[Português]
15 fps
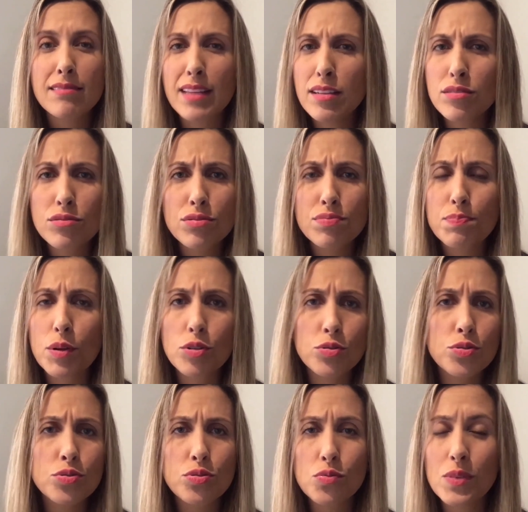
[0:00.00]
tanto
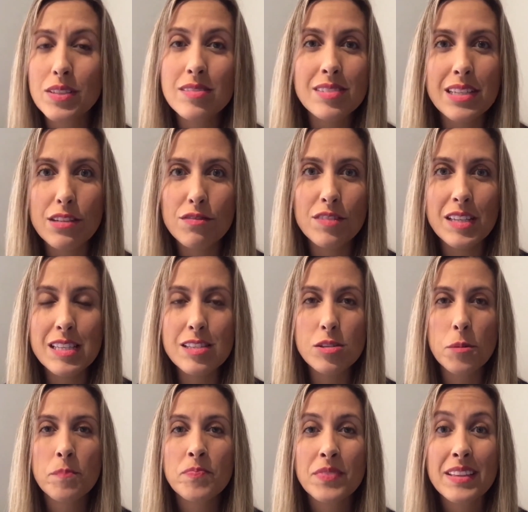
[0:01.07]
produto quanto
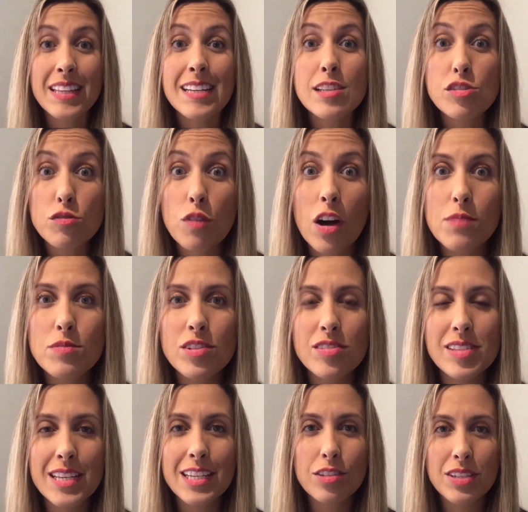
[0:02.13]
serviço, transforme os
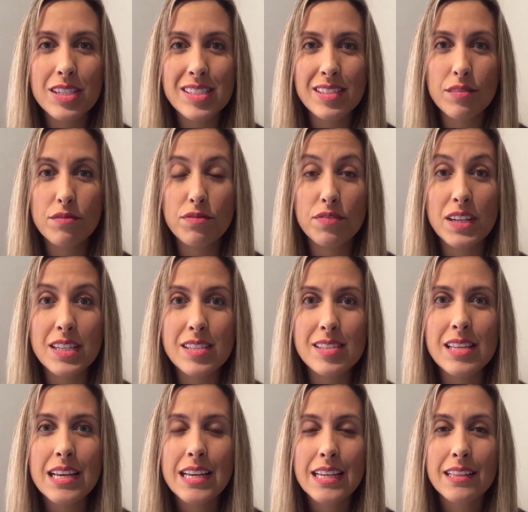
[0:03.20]
seus seguidores em fãs,